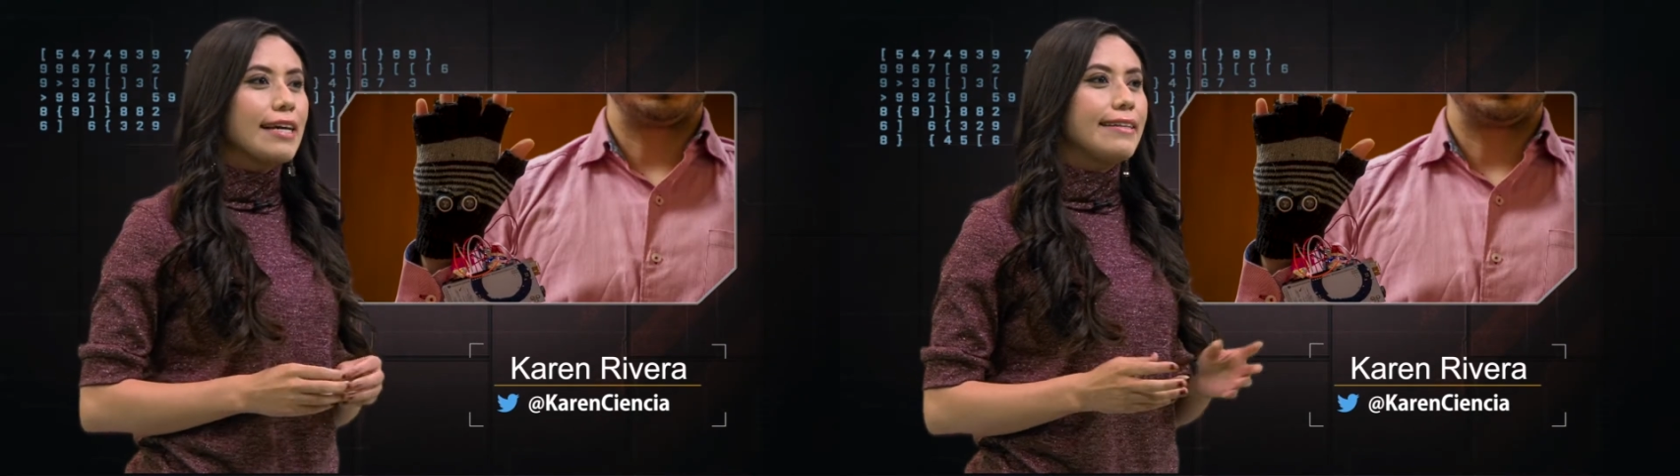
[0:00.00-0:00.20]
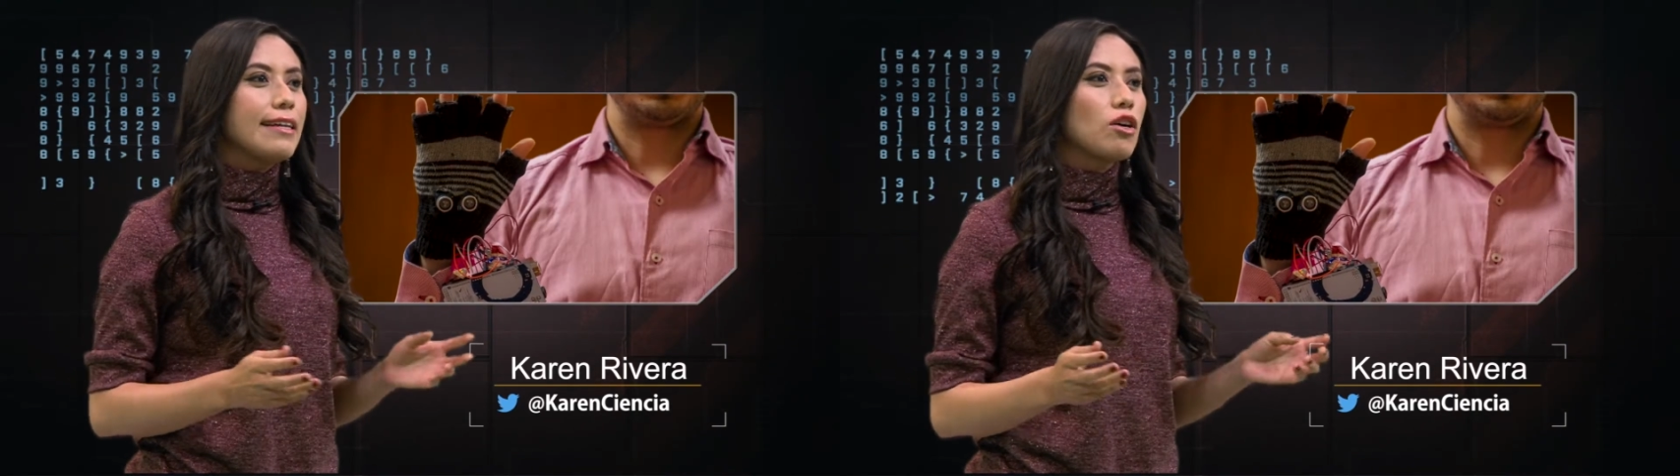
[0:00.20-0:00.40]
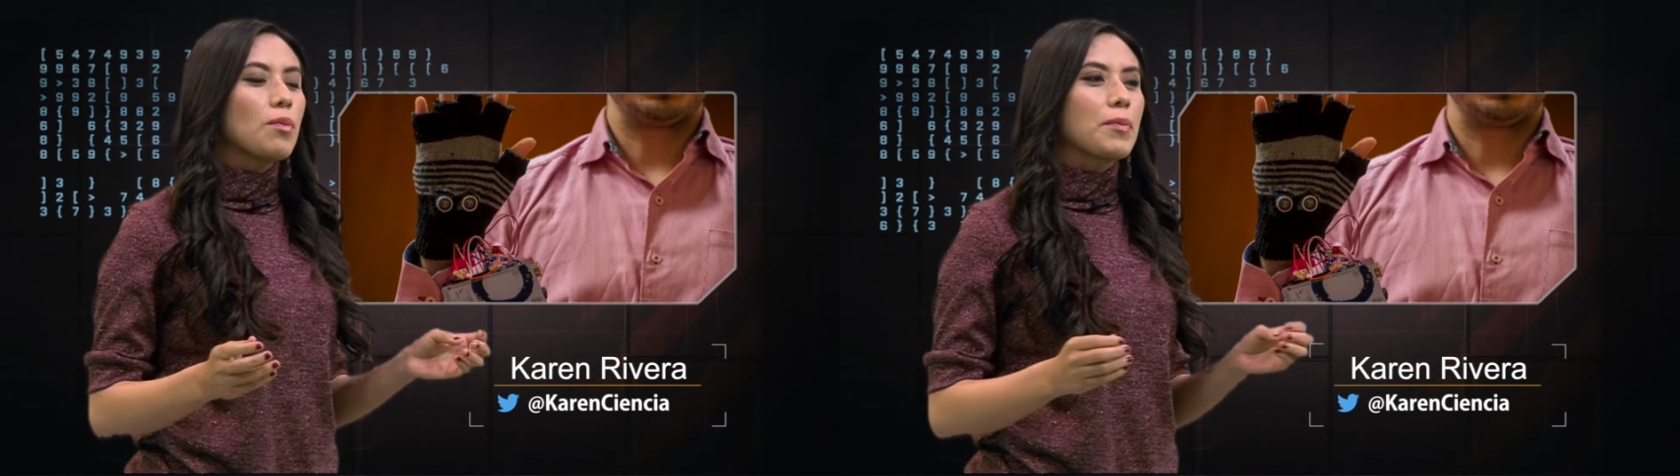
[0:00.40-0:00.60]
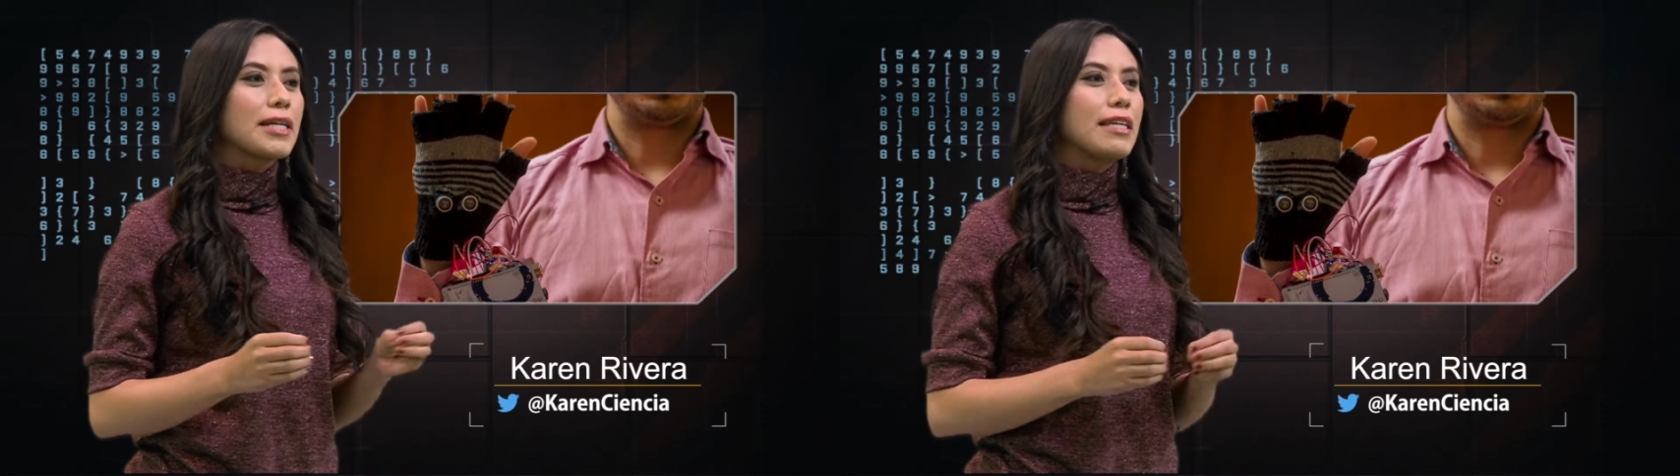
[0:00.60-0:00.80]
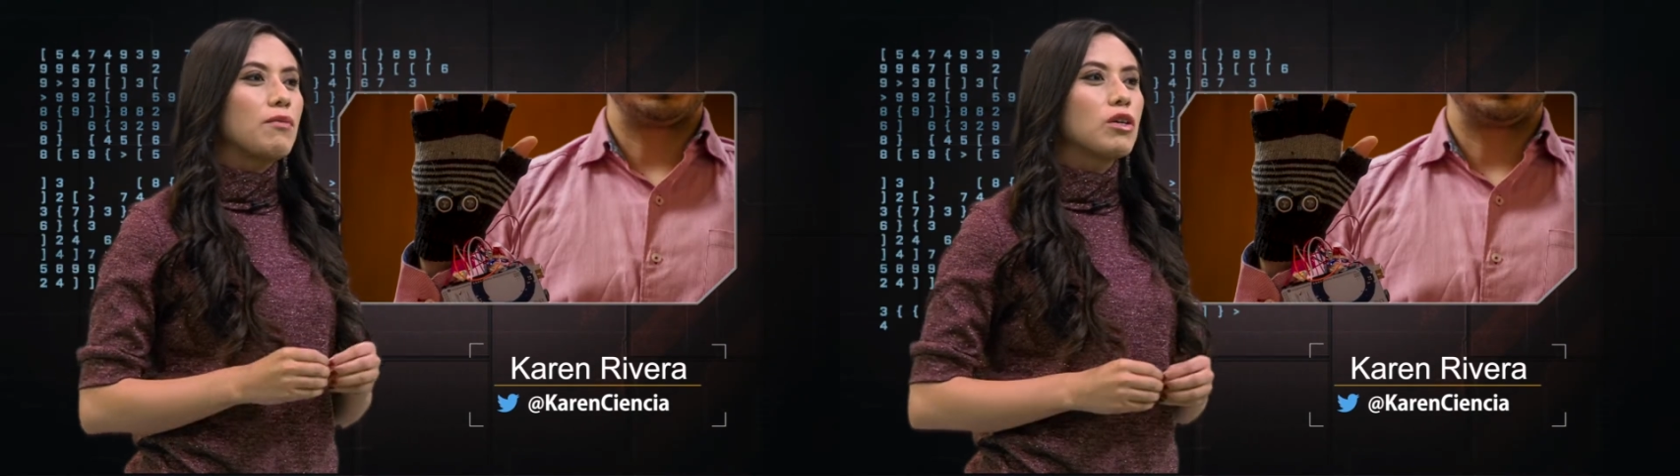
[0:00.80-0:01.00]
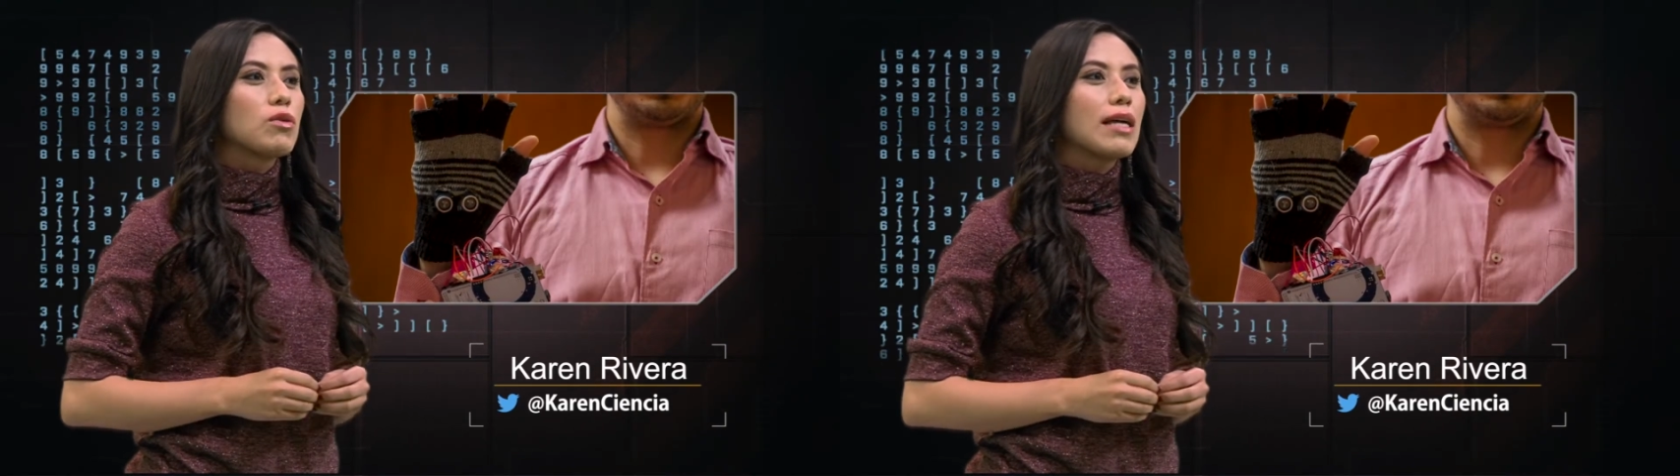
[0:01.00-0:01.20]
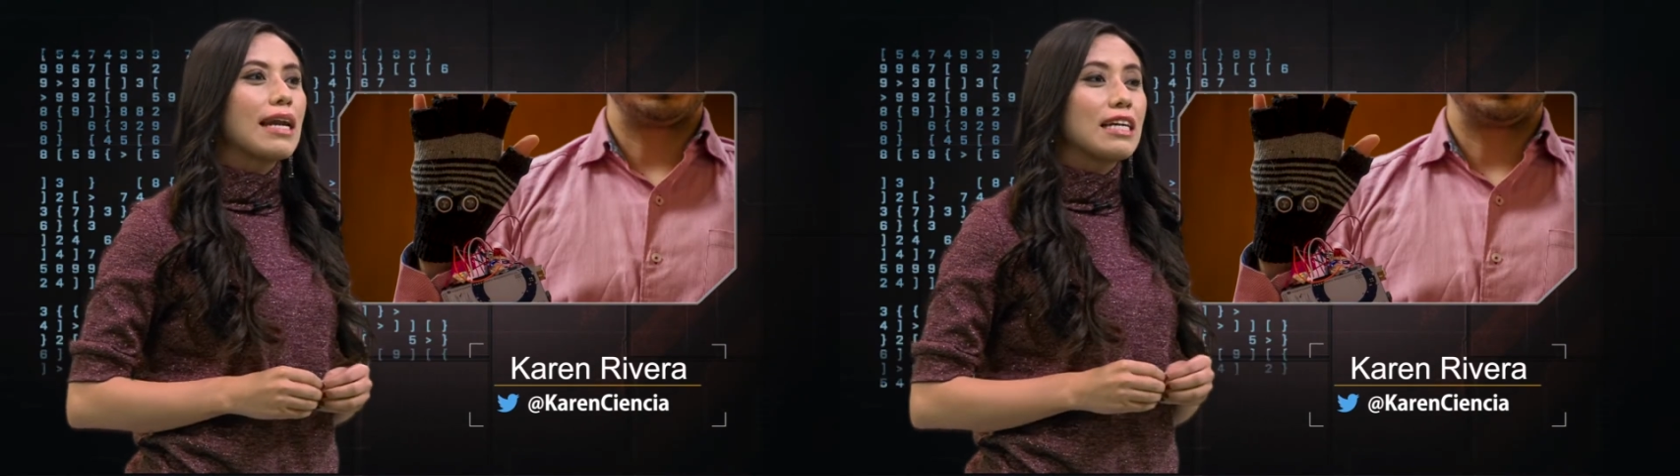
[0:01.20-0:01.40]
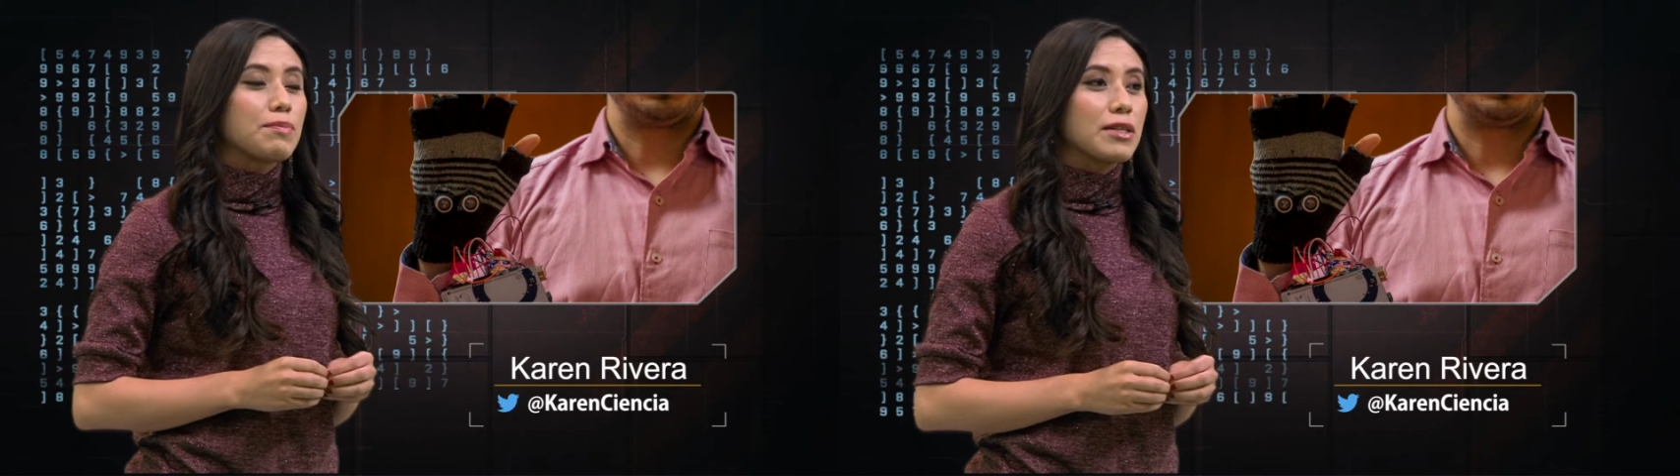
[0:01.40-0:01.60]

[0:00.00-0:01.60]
y tiene como objetivo ayudar a las